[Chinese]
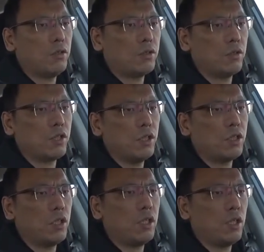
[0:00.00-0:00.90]
就七
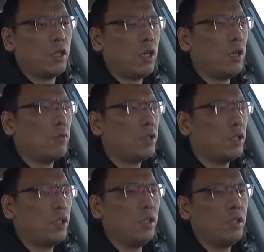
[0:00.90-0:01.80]
十好，七
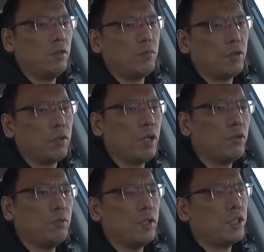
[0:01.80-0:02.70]
十一，我们丢开
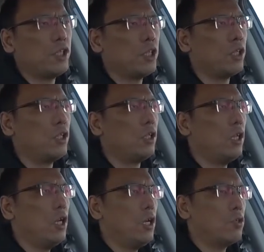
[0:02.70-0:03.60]
油门，七十，
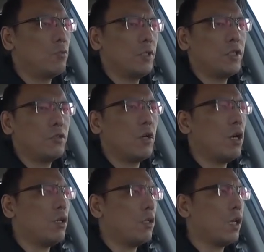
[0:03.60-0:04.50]
准备进桩，
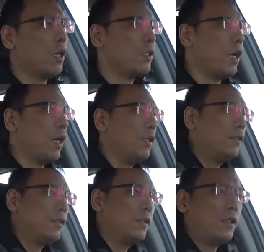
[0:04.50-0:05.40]
看一下，
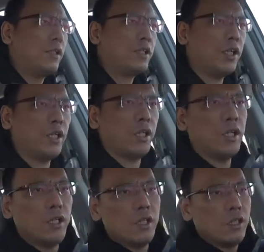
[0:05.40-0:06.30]
进，
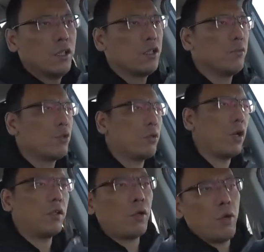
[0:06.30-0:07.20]
进不去了，
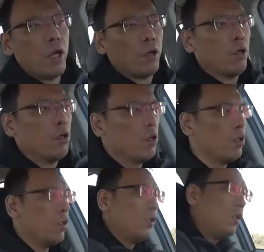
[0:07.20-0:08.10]
太快
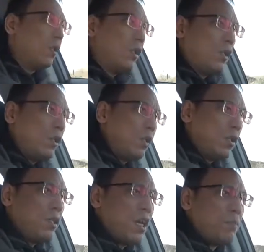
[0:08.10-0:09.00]

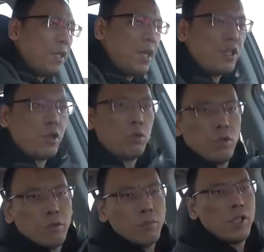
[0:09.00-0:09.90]
了，ESP 开始介入，
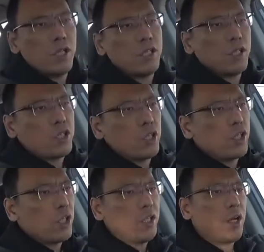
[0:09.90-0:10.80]
并且这个车
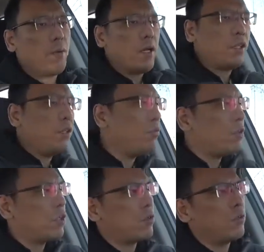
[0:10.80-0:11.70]
型哪怕低于
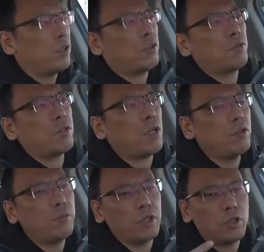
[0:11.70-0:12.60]
七十公里车速下，由
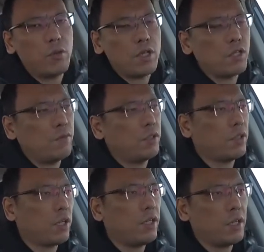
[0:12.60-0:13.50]
于本身惯性的问
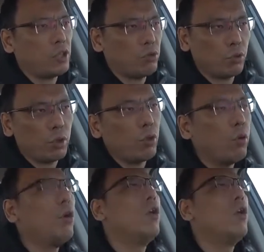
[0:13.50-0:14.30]
题，它也开始做推头，